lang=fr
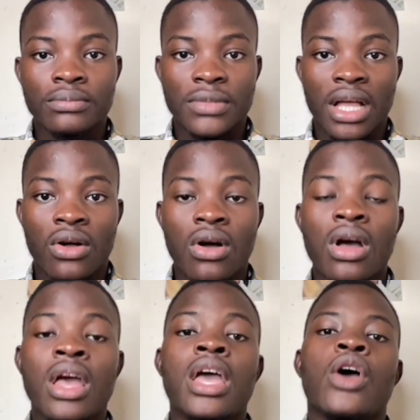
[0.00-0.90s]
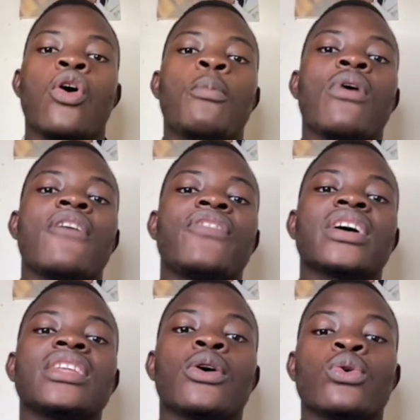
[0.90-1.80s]
d'accord On pourra faire
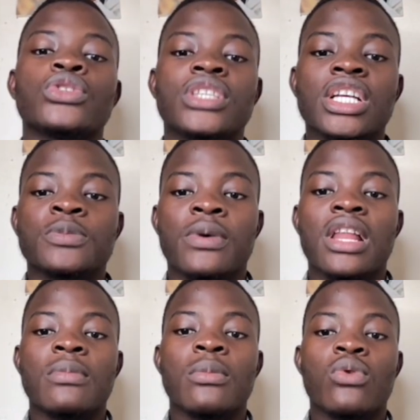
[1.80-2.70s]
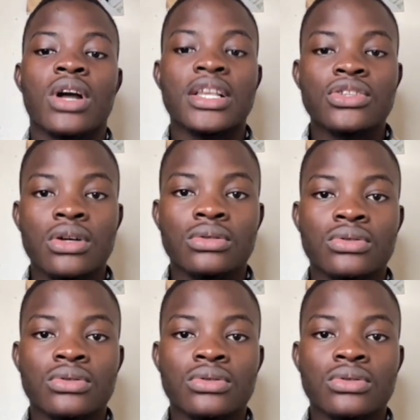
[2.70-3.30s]
des recherches par la même occasion